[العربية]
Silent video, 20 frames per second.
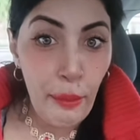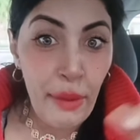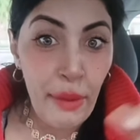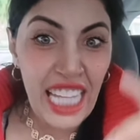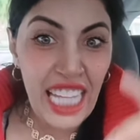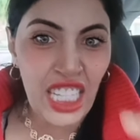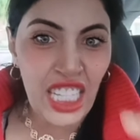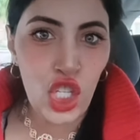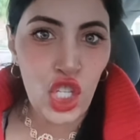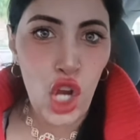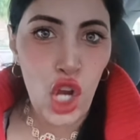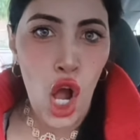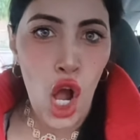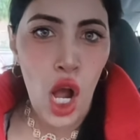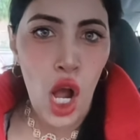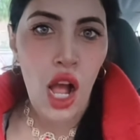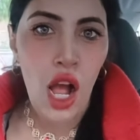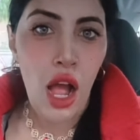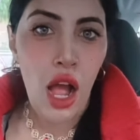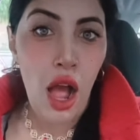
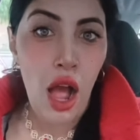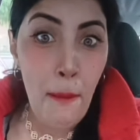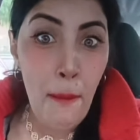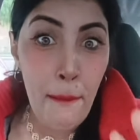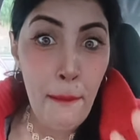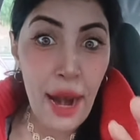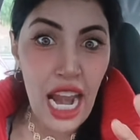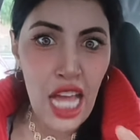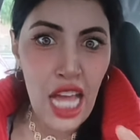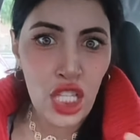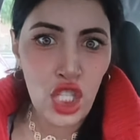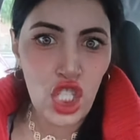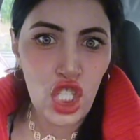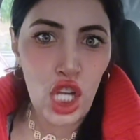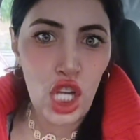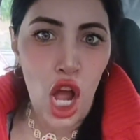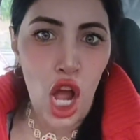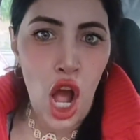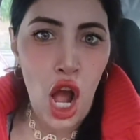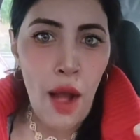مرته
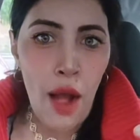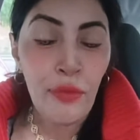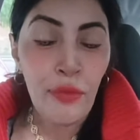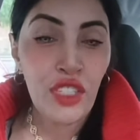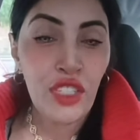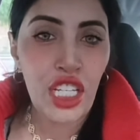مرته